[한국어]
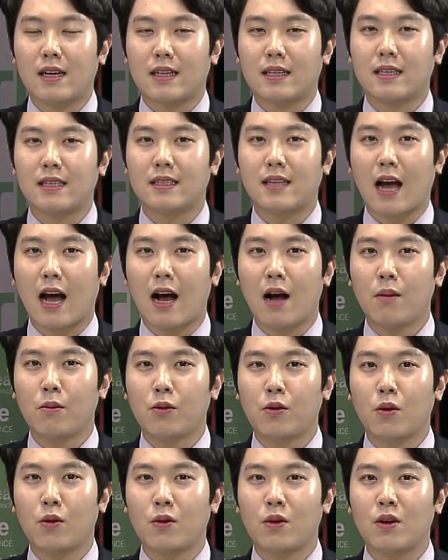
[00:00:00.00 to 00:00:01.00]
그
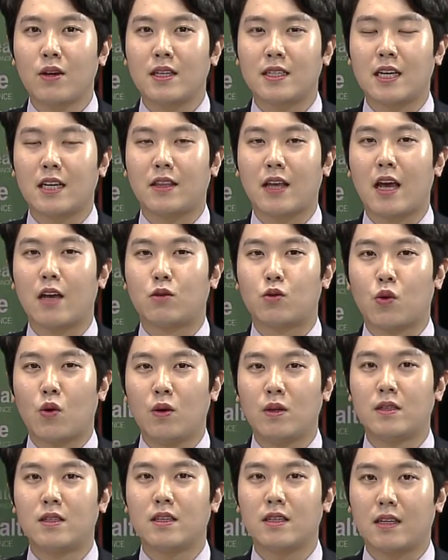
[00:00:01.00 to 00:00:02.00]
다음으로는 이제
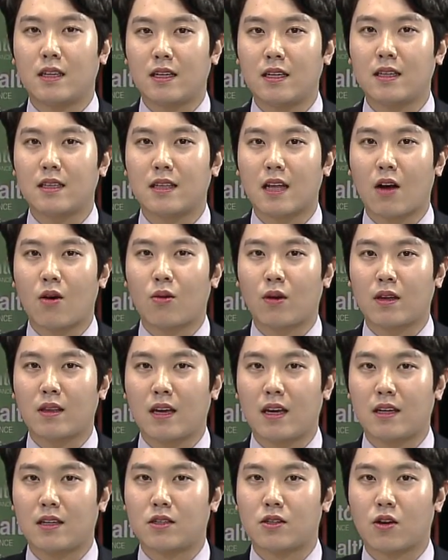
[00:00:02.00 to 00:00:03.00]
뇌졸증이 나오게
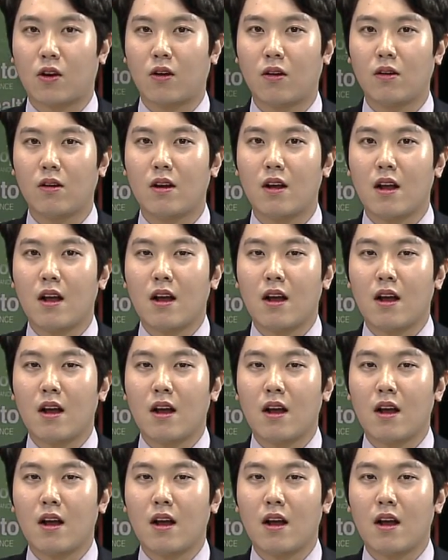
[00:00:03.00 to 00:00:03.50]
돼 있죠.